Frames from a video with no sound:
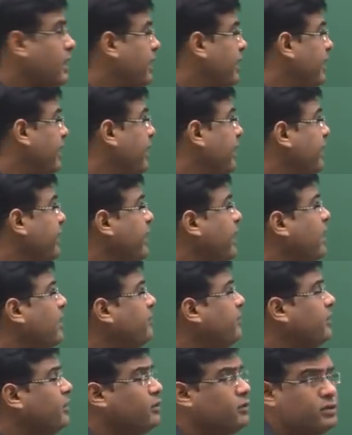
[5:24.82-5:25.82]
अगर यहाँ
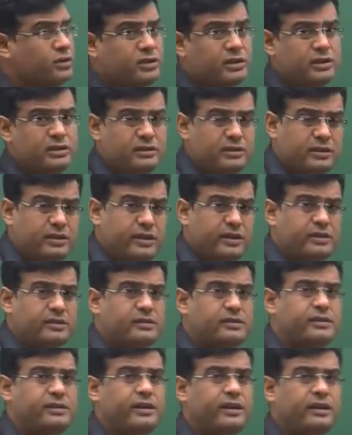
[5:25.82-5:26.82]
पर क्वेश्चन
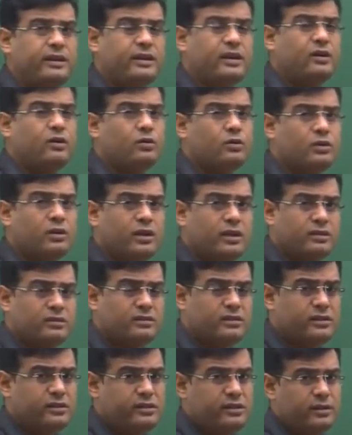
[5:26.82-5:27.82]
सी का होता
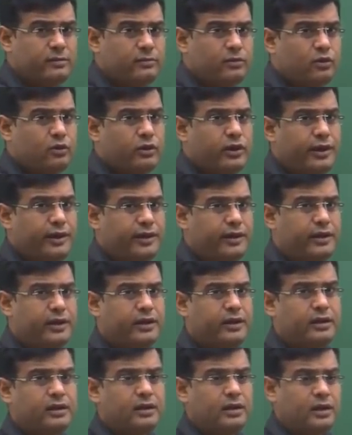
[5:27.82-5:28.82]
सीजियम क्लोराइड
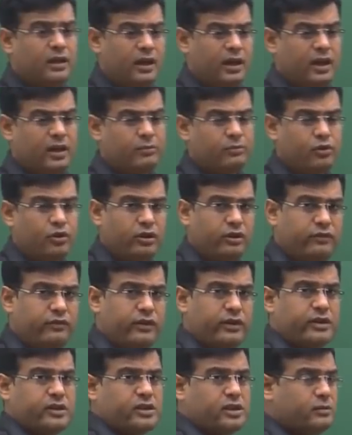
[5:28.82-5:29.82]
का अगर
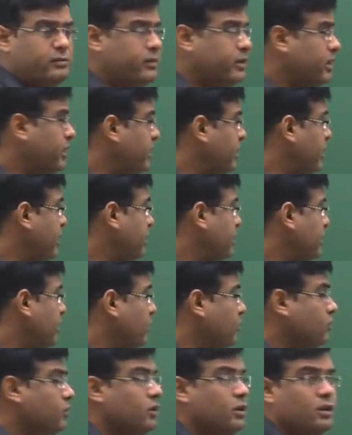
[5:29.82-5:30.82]
मॉडिफिकेशन में करना
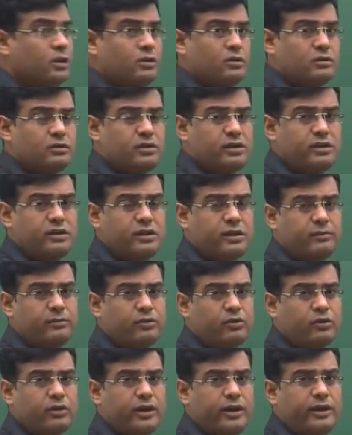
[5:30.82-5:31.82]
चाहूँ तो सीजियम
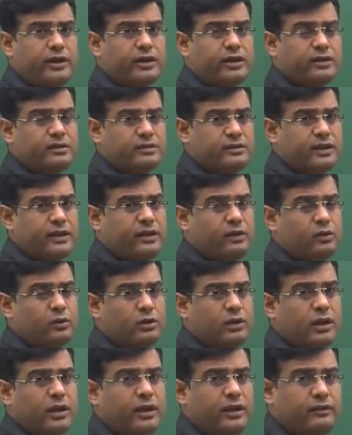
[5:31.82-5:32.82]
क्लोराइड का जेड
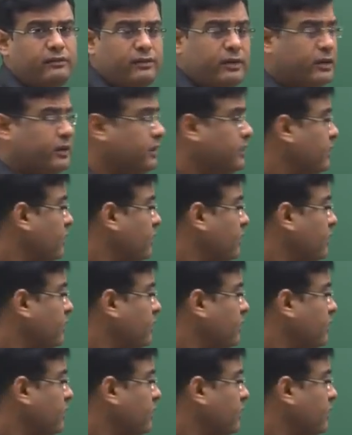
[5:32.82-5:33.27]
होता है वन